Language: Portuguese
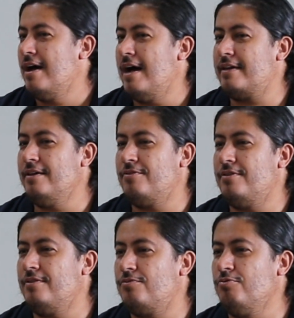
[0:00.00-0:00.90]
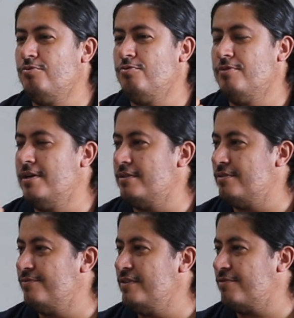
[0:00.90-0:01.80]
aquilo que tudo
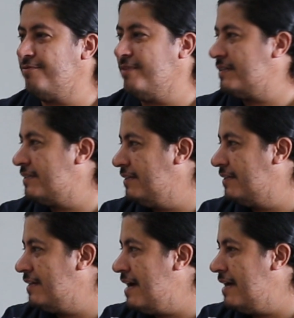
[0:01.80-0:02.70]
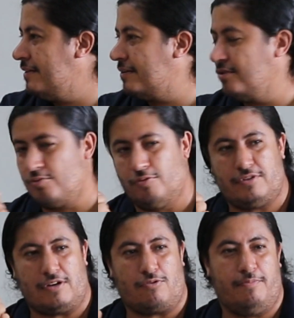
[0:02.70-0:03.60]
antes vinha com facilidade, que
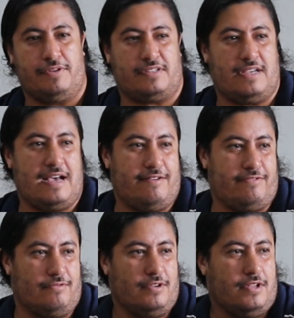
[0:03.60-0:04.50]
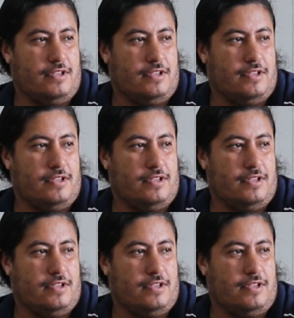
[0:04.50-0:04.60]
todos a cobiçavam